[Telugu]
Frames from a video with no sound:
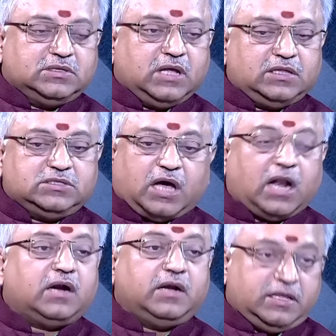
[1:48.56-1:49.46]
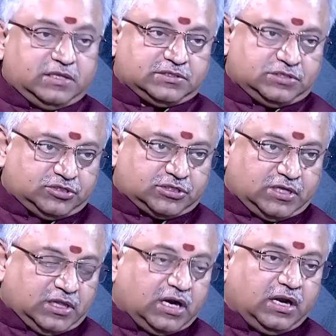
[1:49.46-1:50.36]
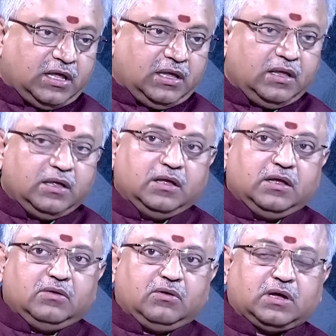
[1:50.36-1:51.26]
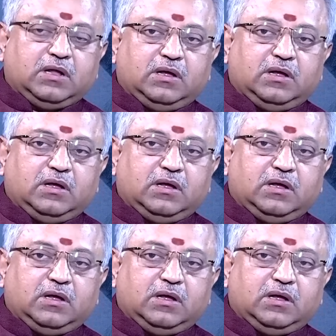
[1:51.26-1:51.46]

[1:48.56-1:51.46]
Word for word: అది చాలా డేంజరస్ సిచ్యువేషన్ ఎందుకంటే ఒక